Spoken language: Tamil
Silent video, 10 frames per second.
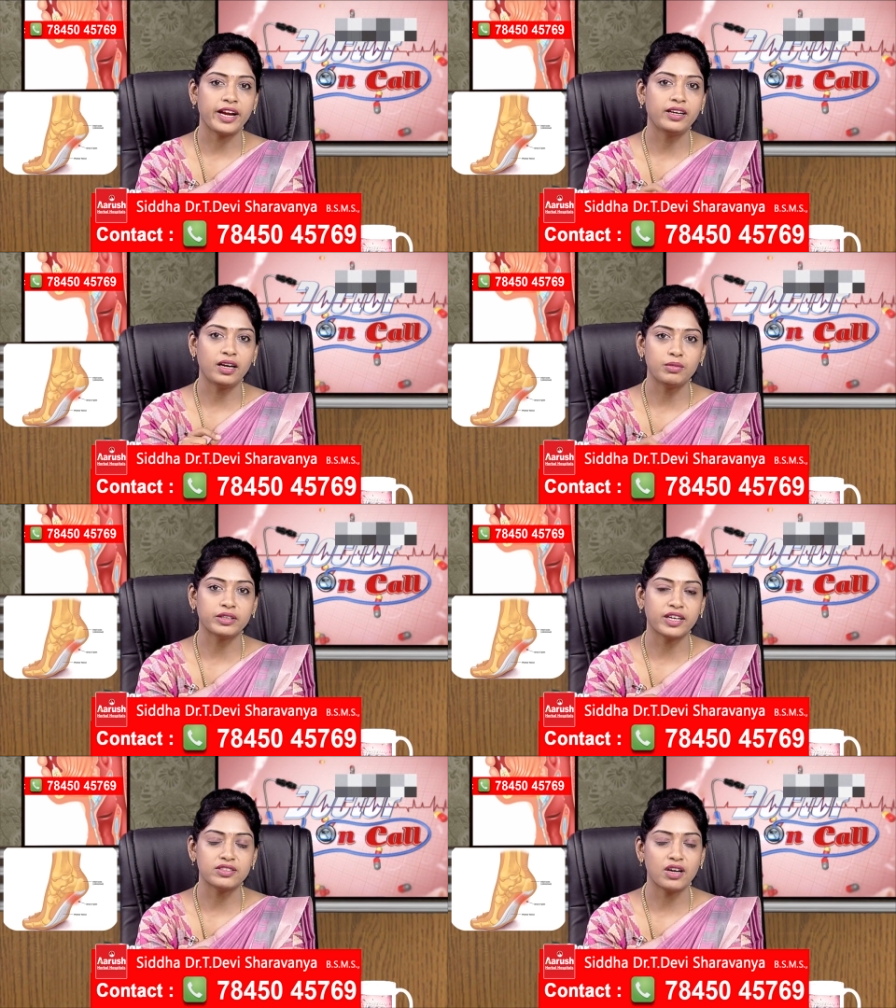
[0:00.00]
லைட்டாக
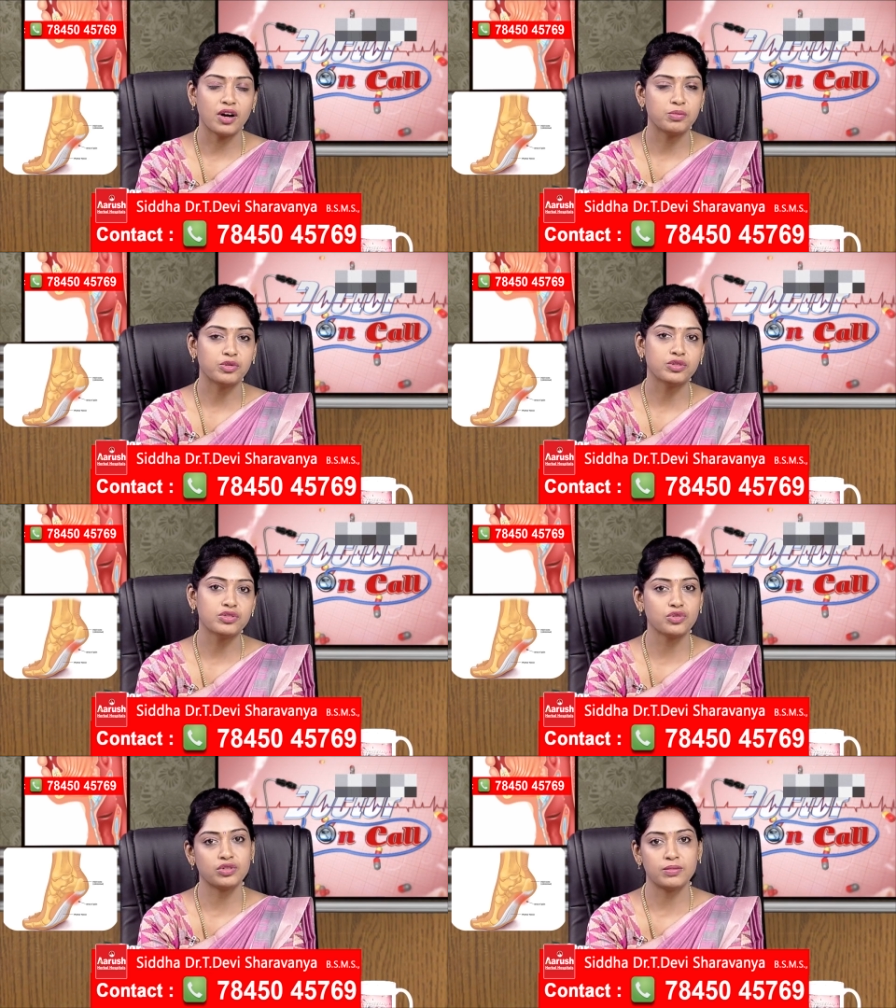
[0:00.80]
நம்மளுக்கு டச் ஆகும்போது
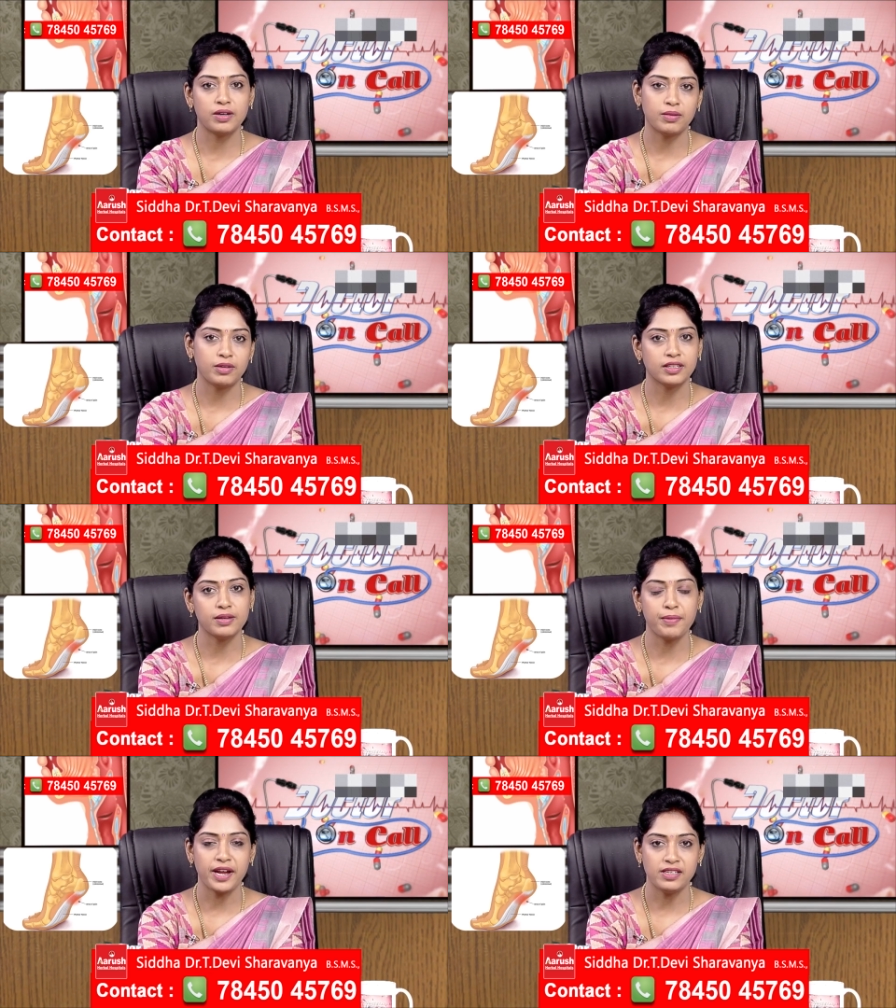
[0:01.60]
சுத்தமாக
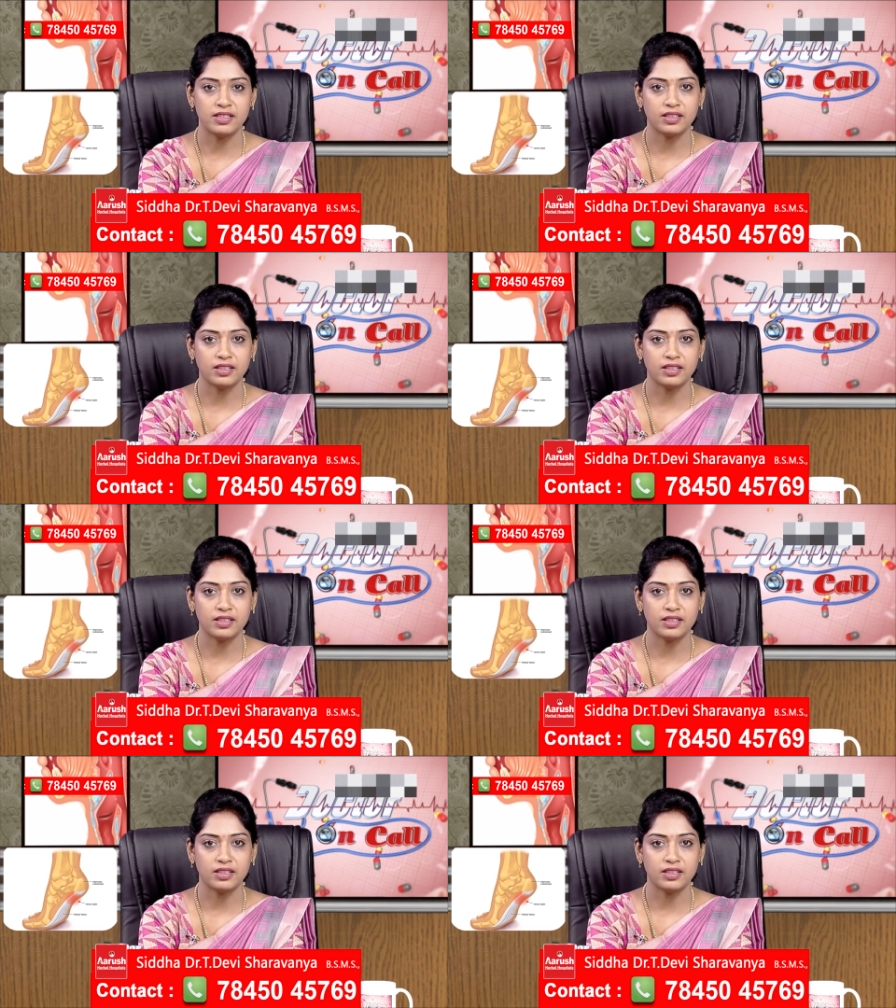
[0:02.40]
நம்மளுக்கு பெயின்